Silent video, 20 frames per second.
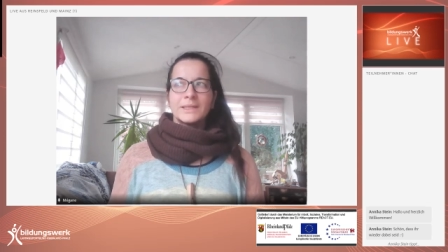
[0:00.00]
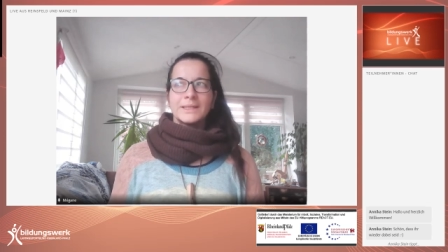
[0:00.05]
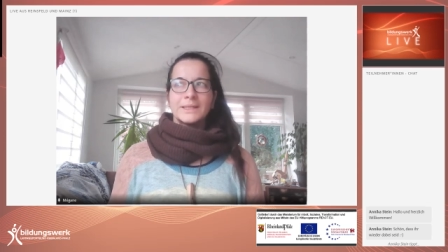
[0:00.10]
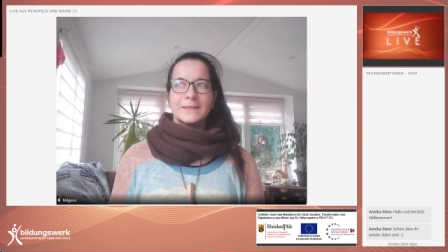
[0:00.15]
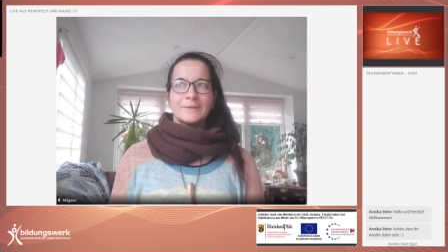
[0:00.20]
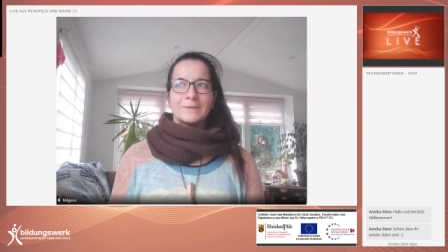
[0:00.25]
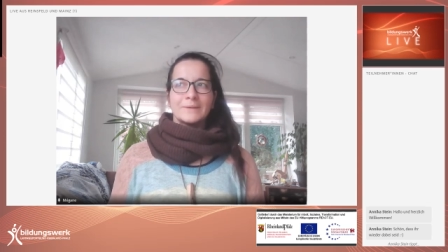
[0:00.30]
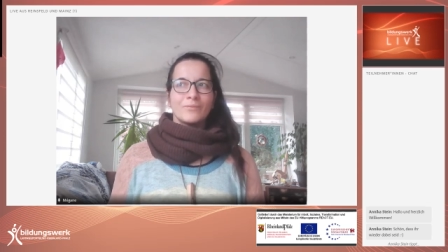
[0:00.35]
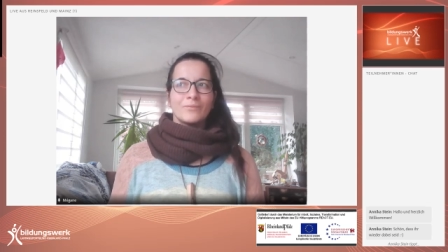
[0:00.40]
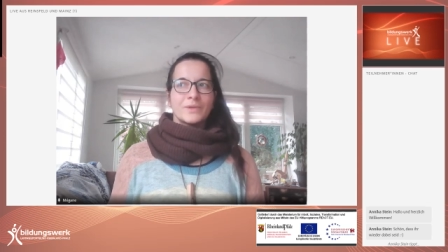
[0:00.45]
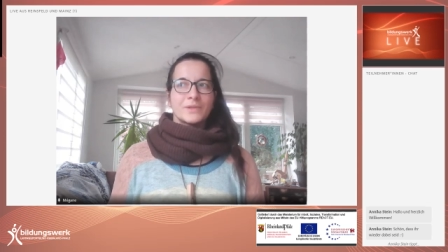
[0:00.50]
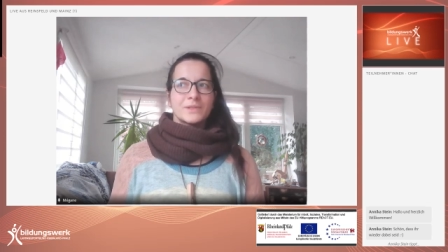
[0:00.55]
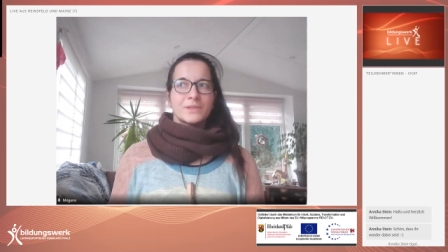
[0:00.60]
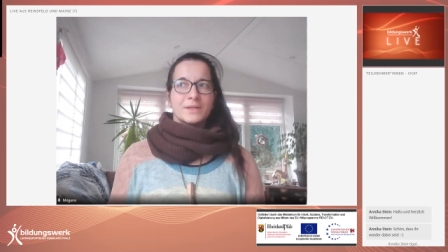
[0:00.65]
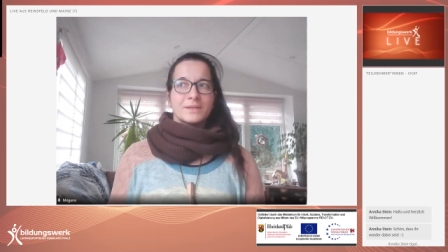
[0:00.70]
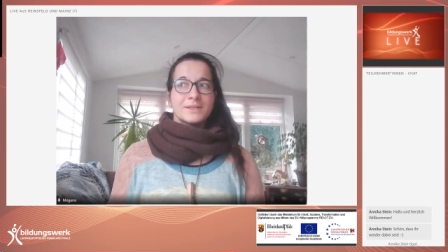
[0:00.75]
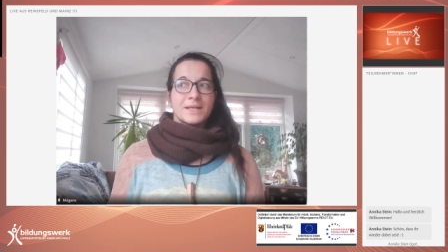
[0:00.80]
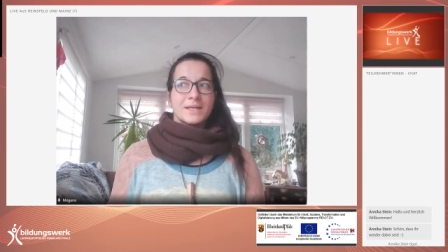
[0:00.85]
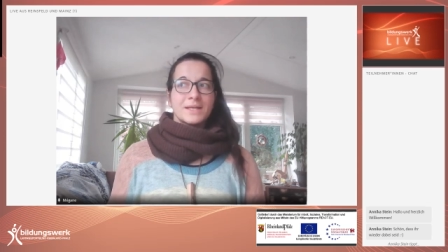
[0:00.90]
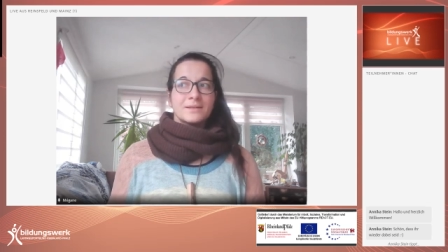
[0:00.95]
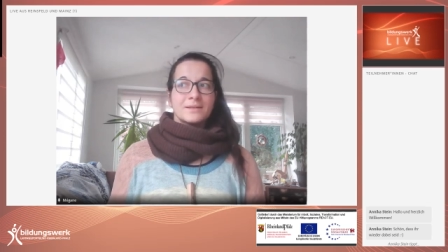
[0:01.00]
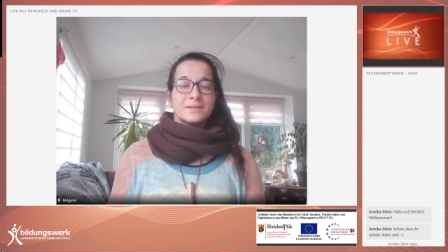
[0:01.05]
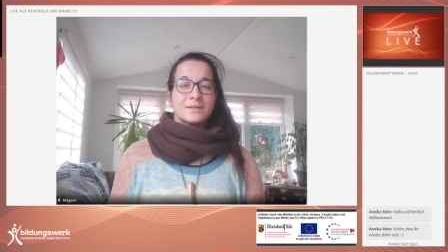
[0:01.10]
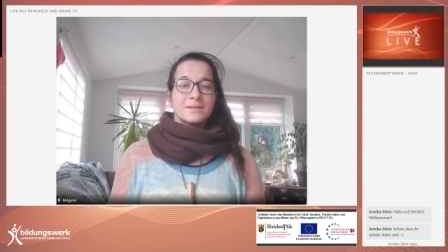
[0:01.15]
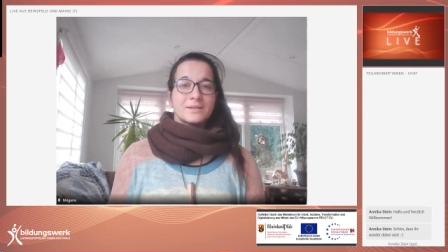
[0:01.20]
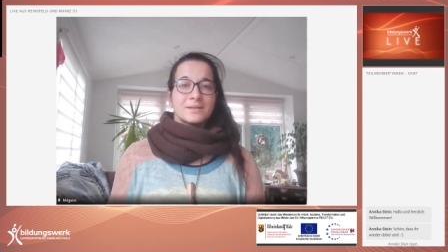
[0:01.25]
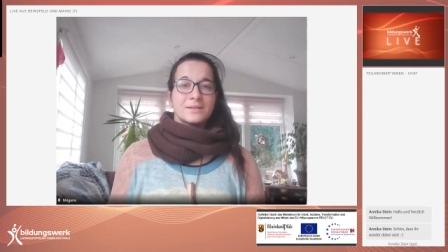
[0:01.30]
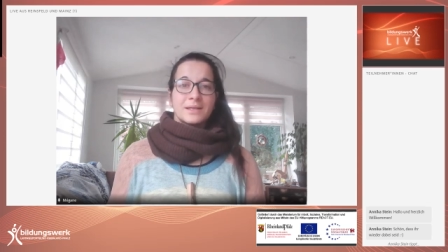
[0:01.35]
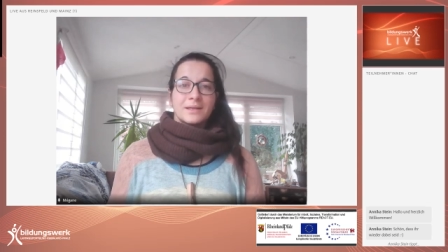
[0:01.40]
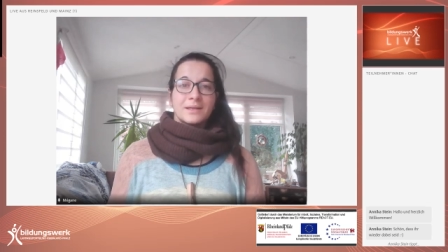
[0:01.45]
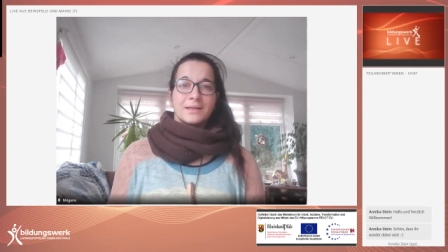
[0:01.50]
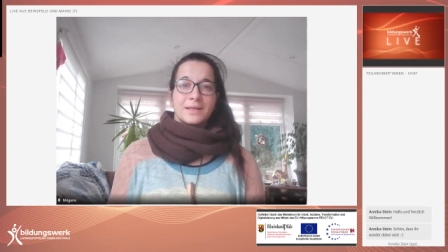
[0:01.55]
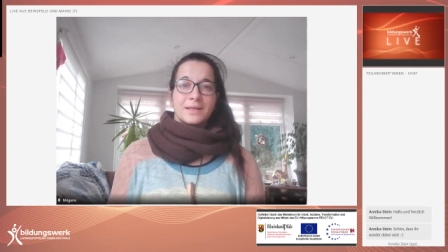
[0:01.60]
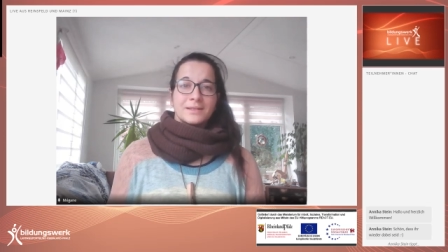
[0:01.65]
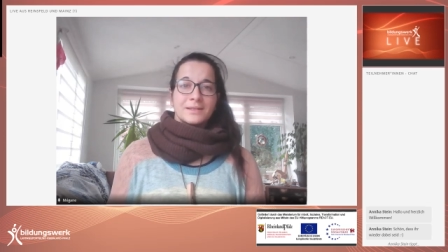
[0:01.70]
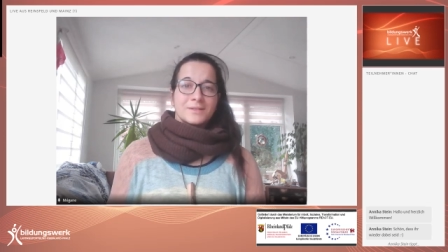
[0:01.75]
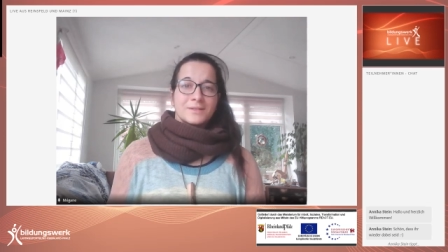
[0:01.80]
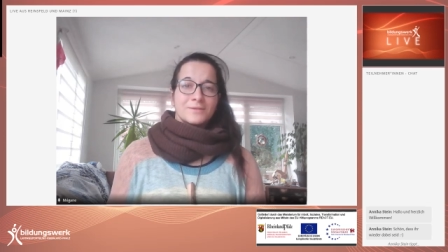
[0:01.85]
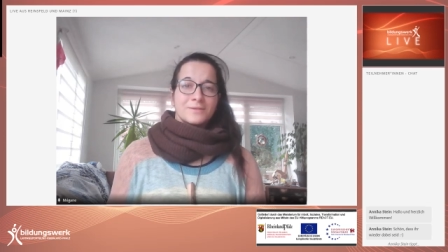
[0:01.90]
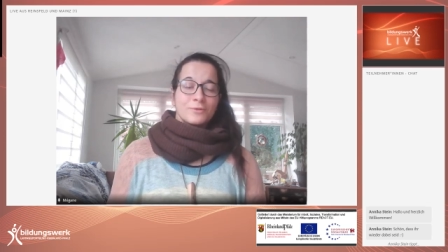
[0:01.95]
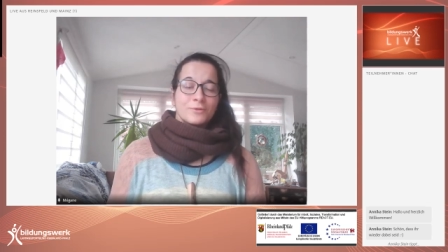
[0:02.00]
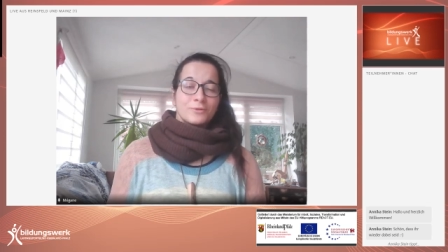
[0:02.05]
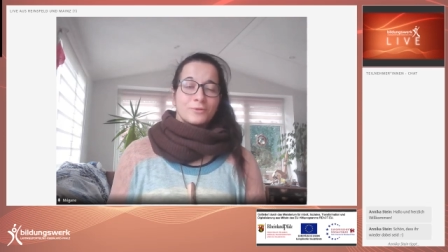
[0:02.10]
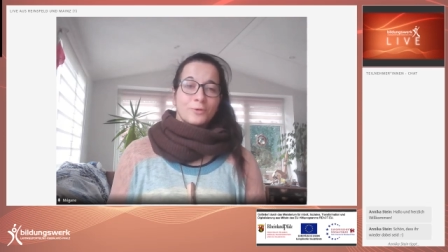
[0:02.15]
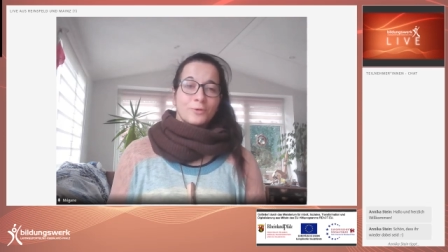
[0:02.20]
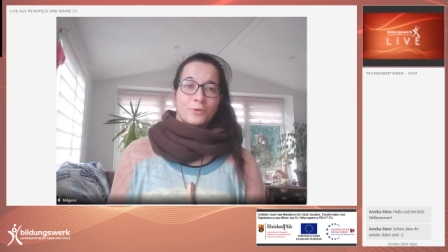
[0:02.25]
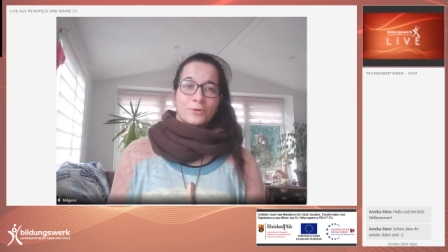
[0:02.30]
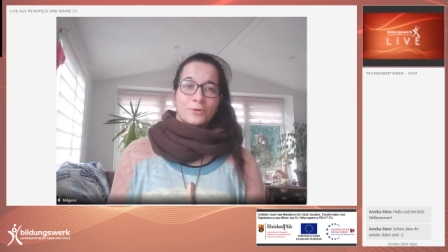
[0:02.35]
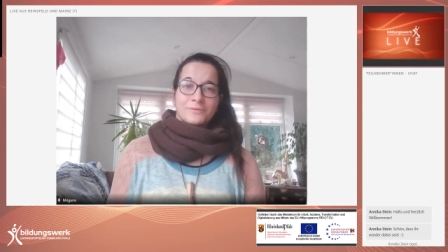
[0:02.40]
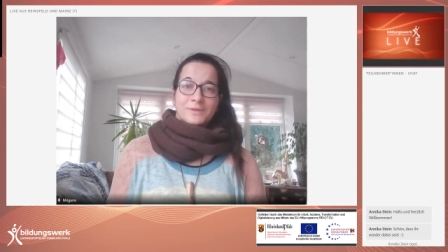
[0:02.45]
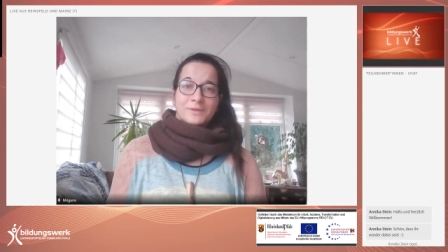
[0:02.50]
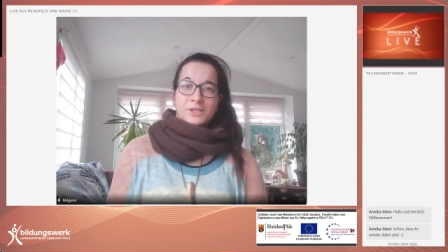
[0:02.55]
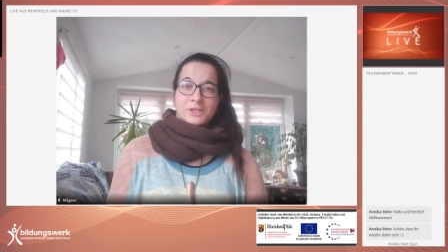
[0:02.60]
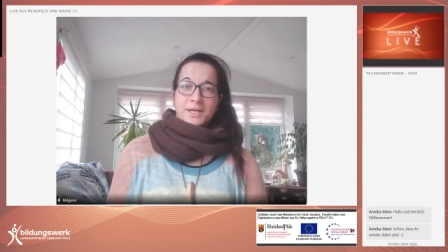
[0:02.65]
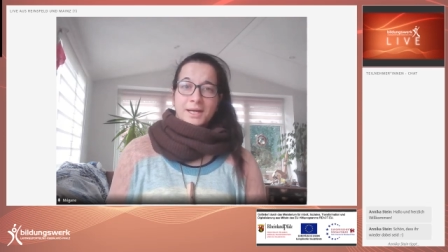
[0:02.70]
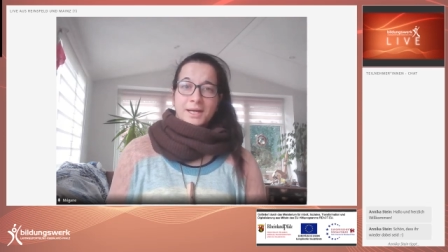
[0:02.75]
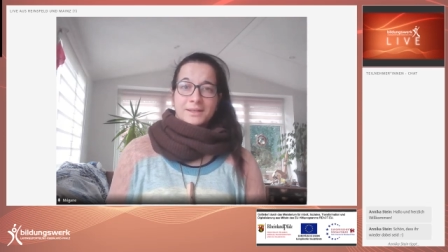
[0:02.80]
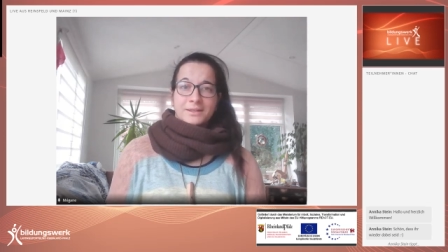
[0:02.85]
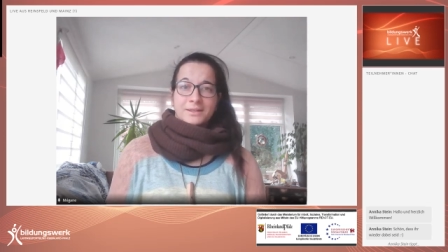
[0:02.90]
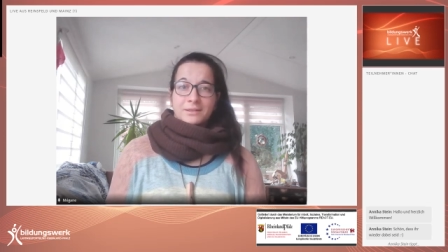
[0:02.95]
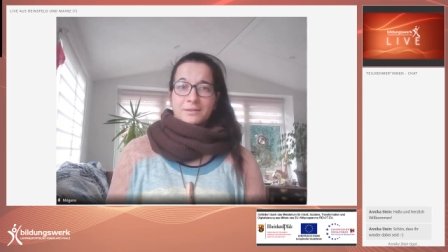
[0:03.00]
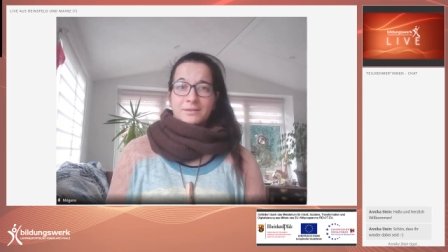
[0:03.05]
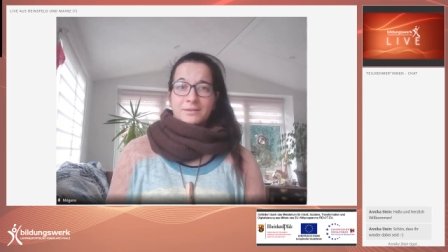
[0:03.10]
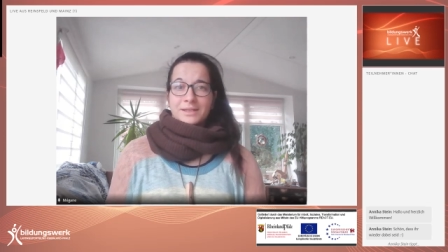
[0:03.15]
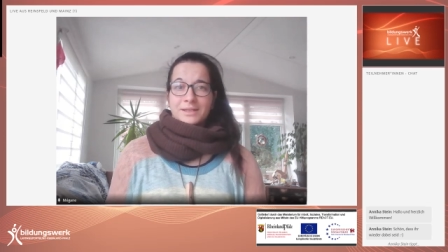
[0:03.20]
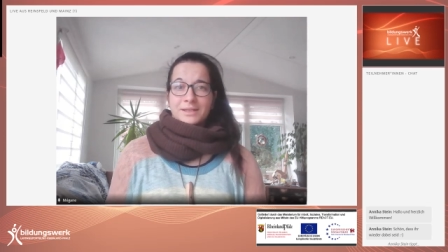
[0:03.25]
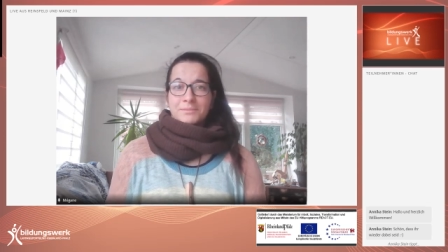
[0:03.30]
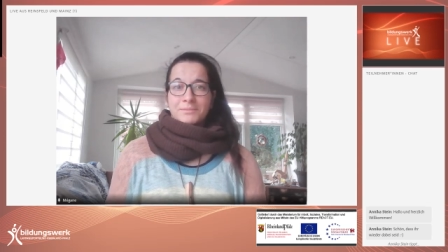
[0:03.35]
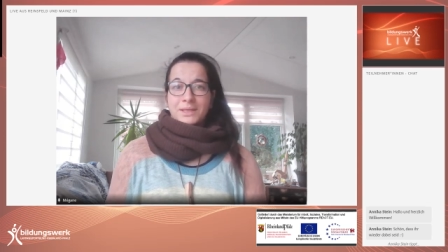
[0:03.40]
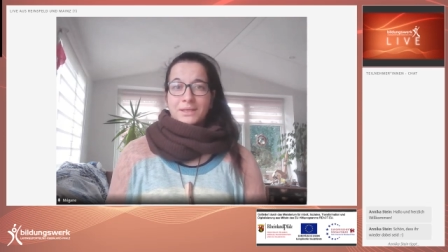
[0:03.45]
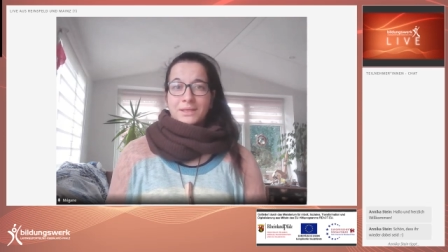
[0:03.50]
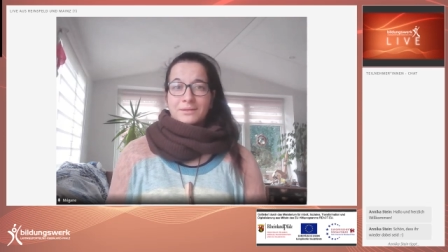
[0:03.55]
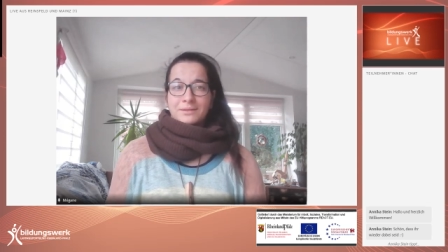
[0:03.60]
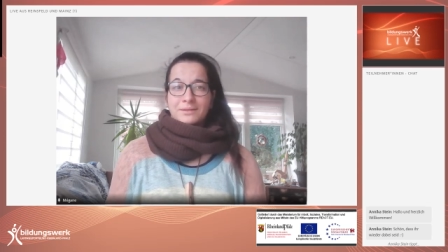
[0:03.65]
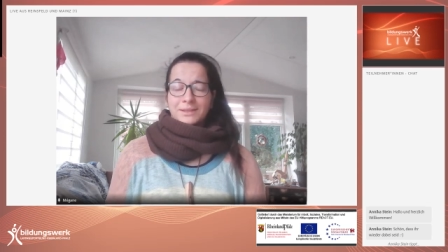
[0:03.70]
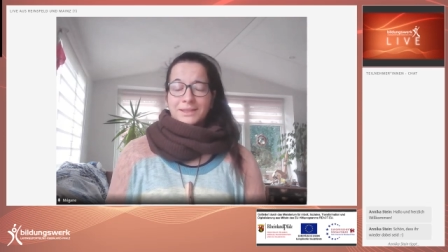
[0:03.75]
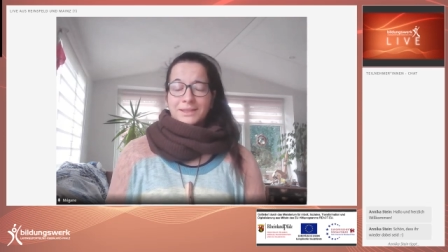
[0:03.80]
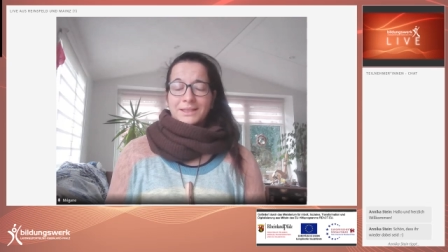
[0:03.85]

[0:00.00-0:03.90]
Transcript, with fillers: ja, es kann sein, dass ihr jetzt von irgendwelchen anderen Terminen